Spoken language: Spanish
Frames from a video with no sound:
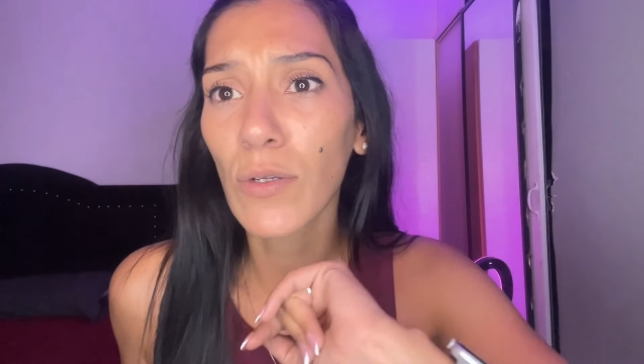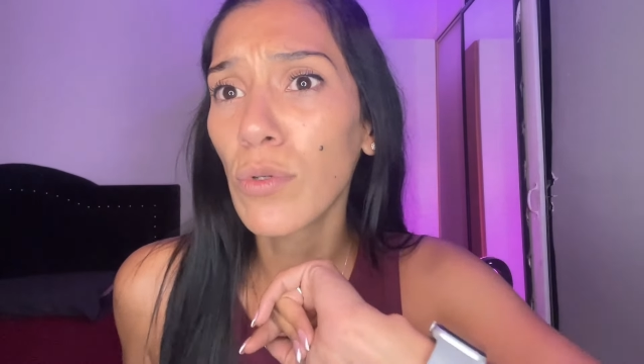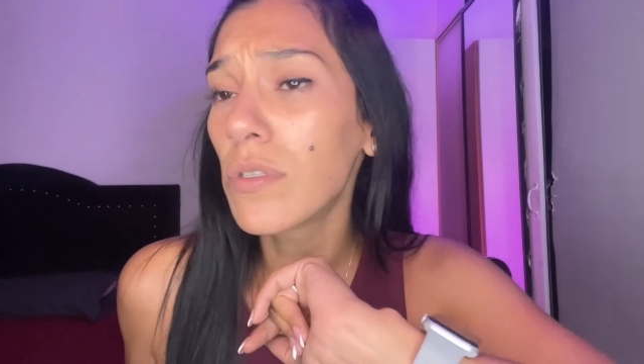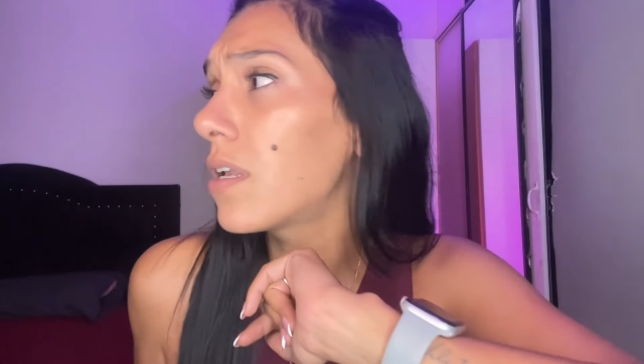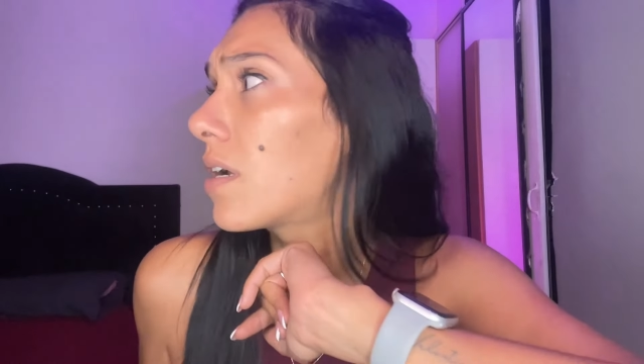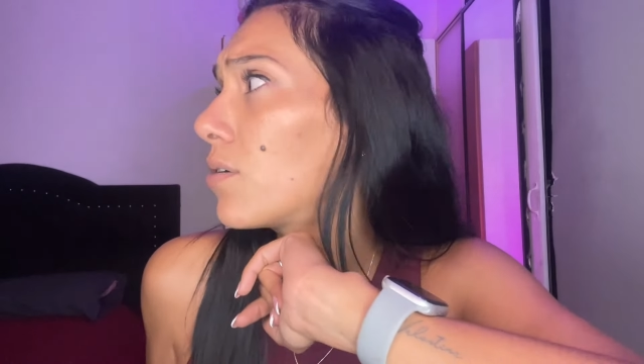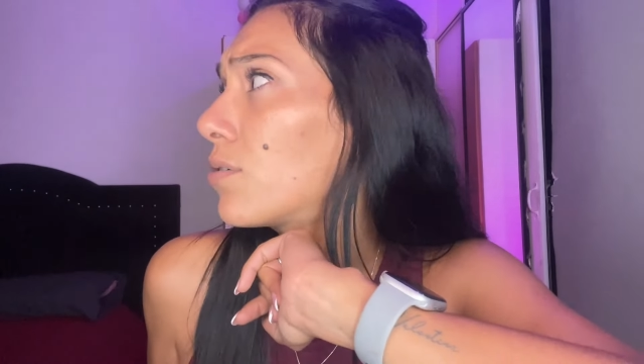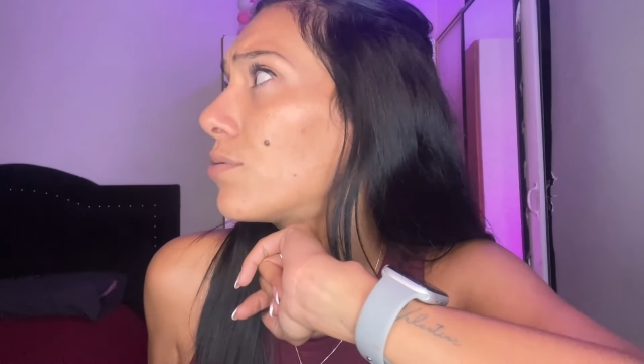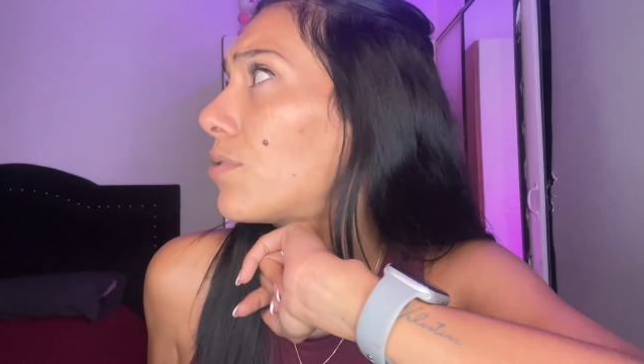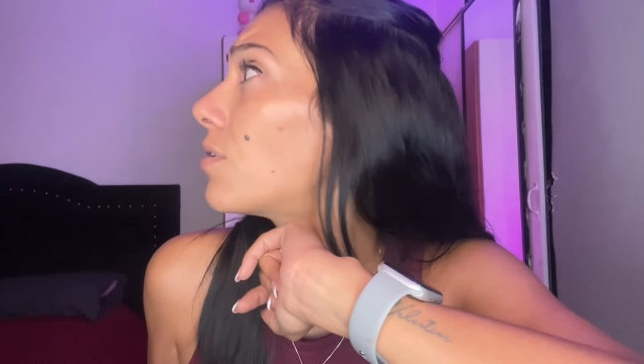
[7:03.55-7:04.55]
Uy, se largó
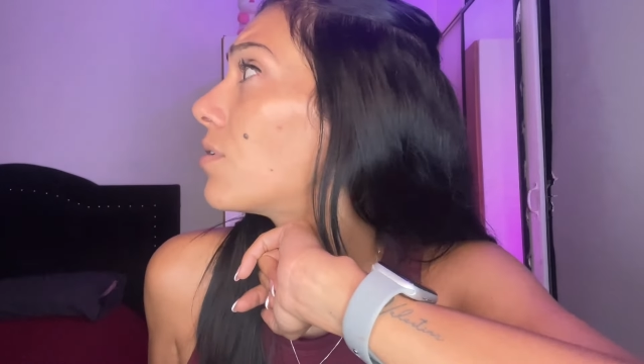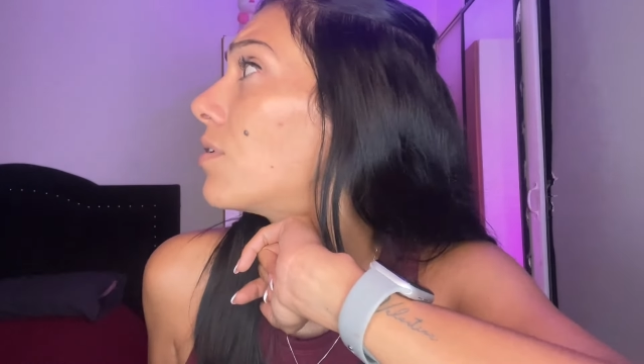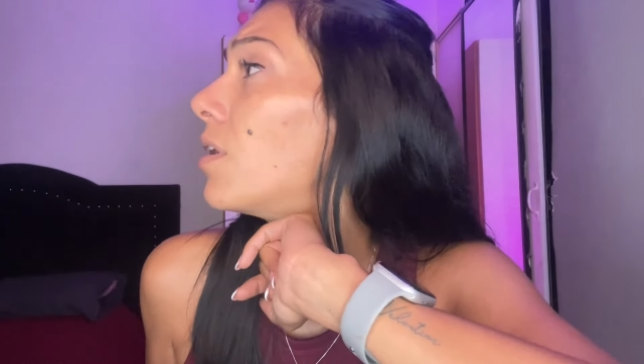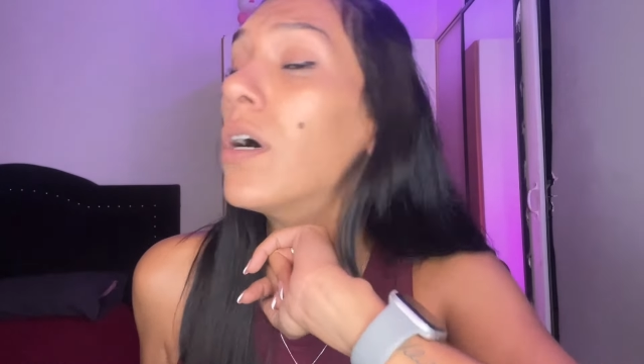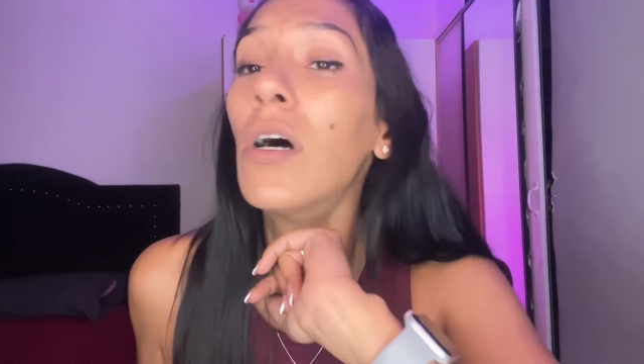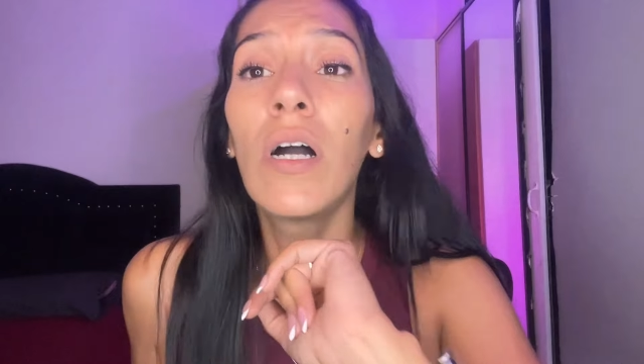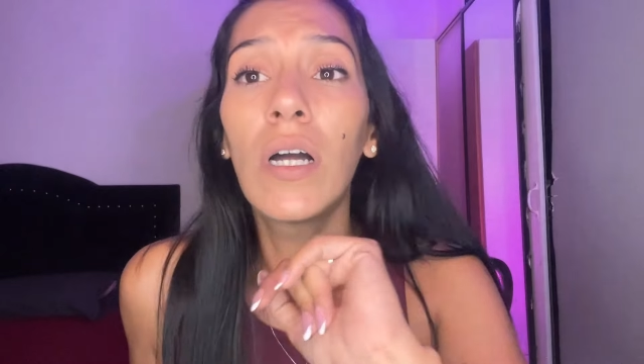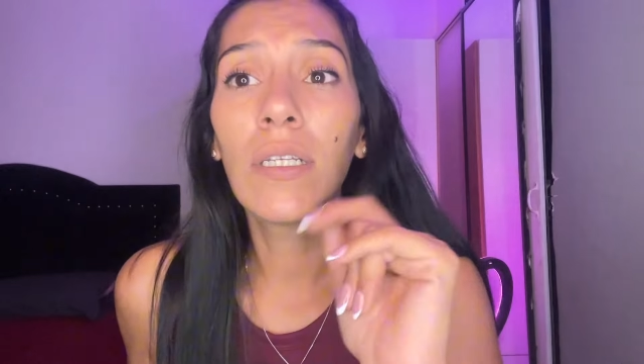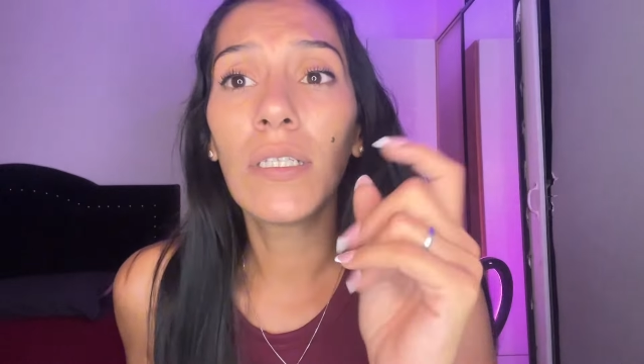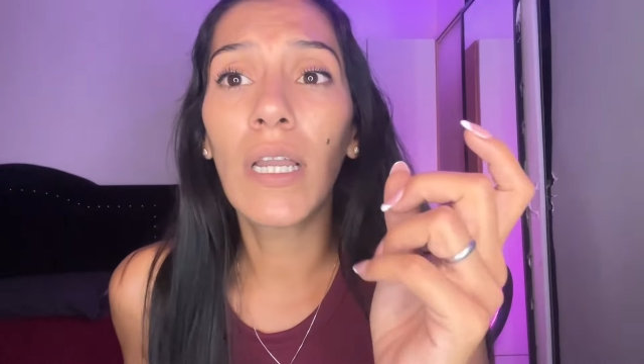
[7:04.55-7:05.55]
con todo
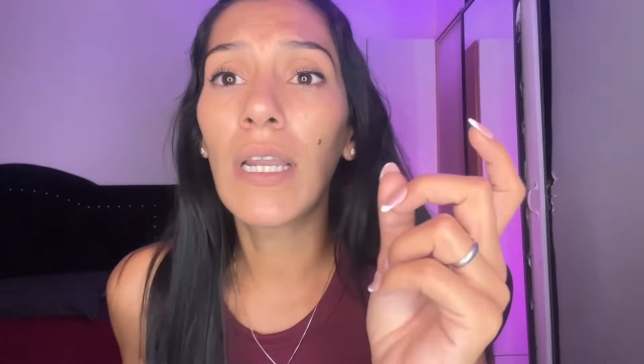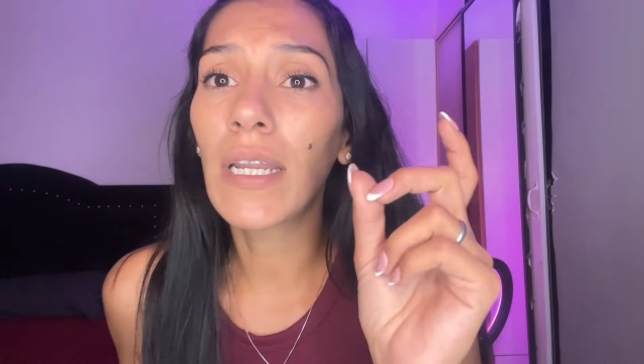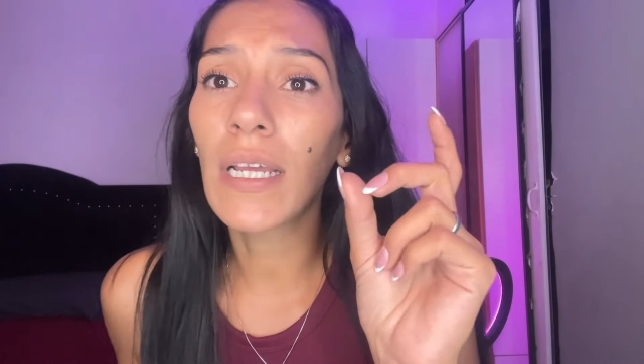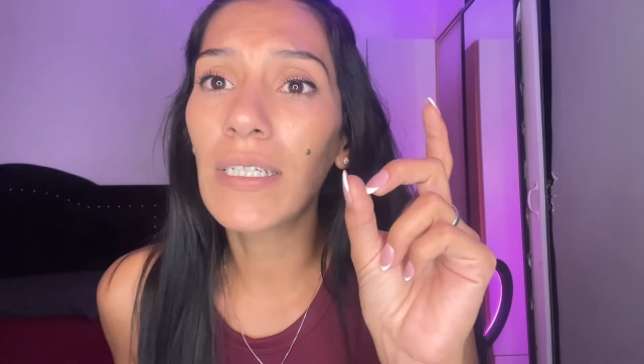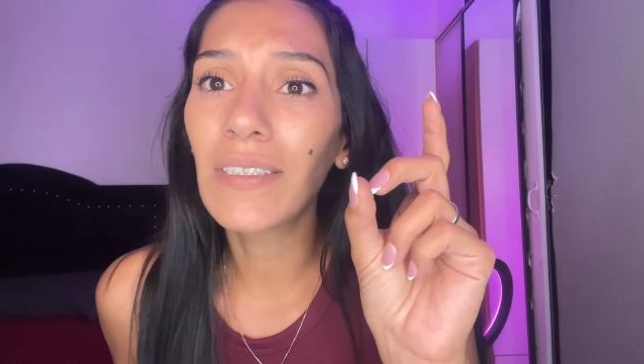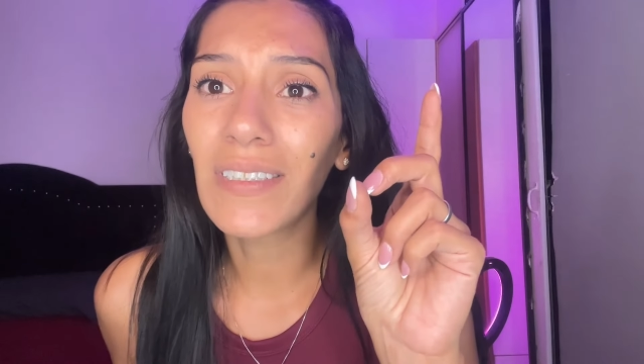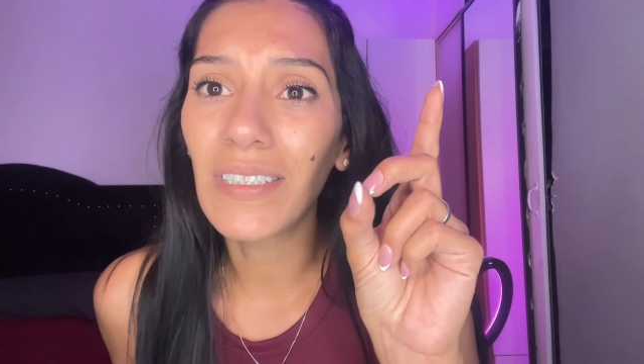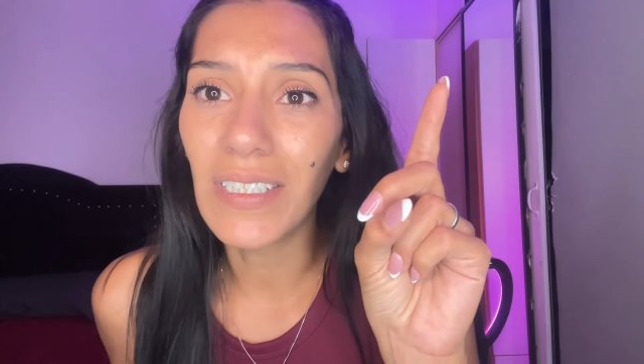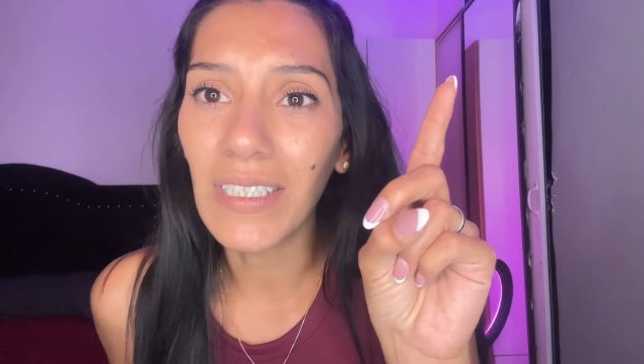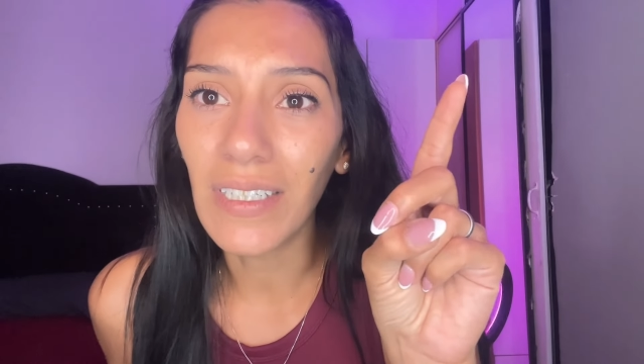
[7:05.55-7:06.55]
ni tan largas
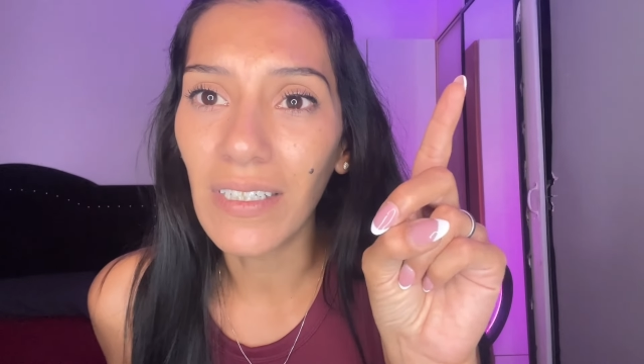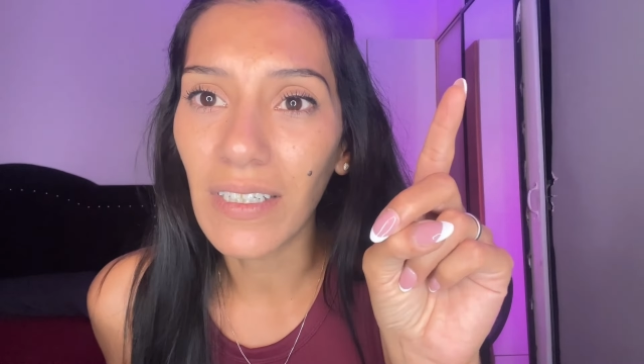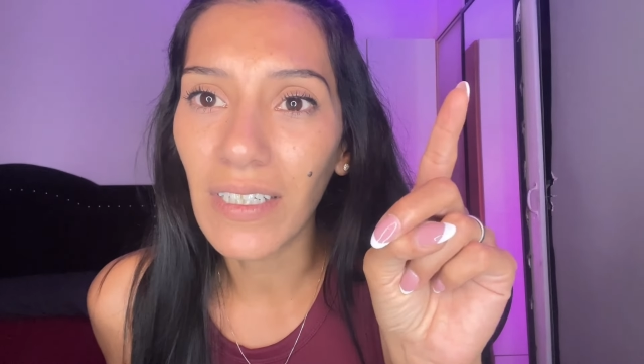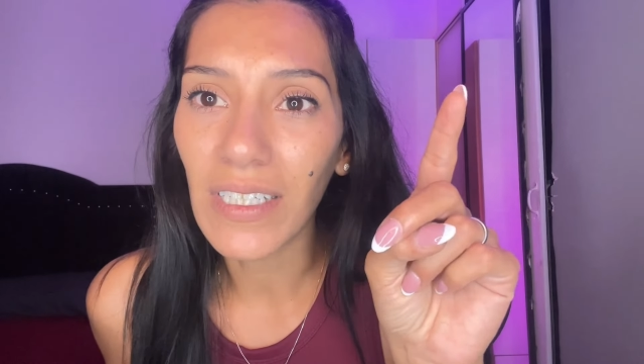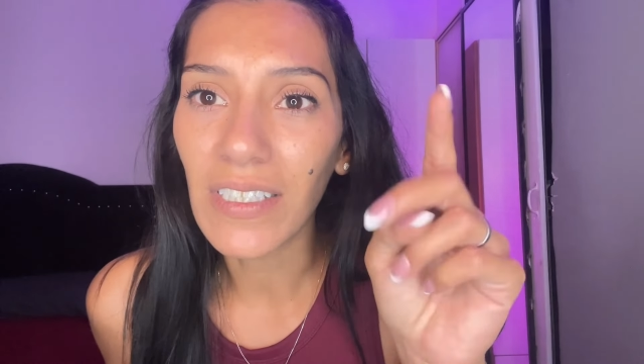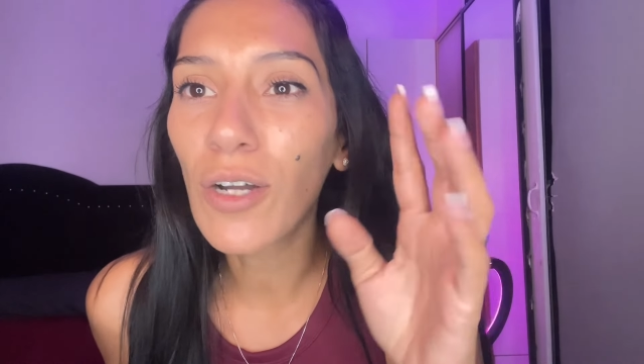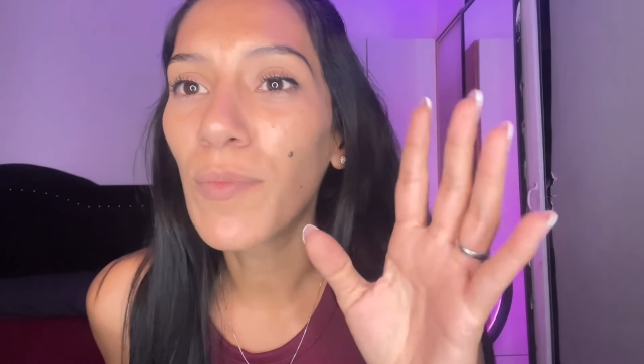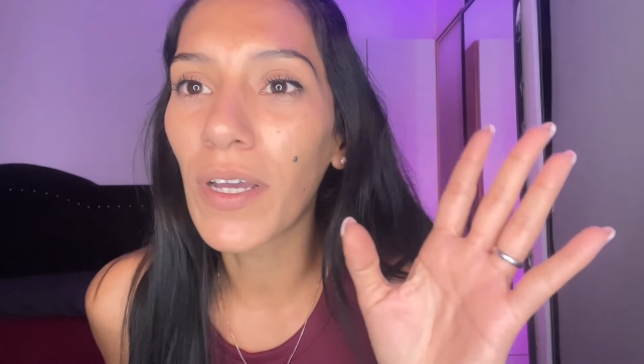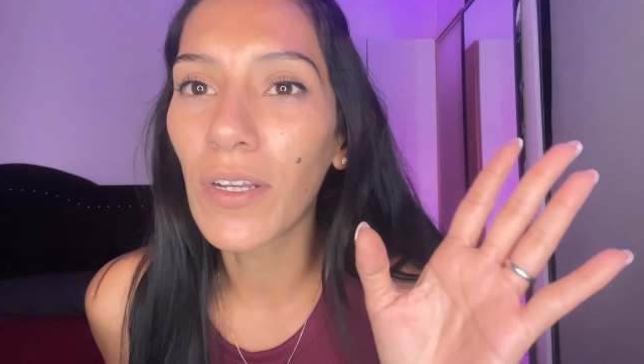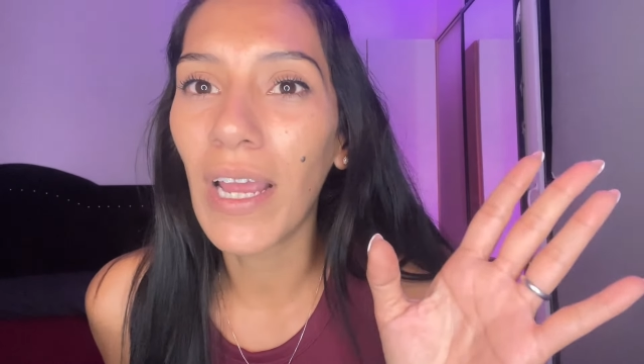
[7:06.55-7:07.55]
y, así como que no.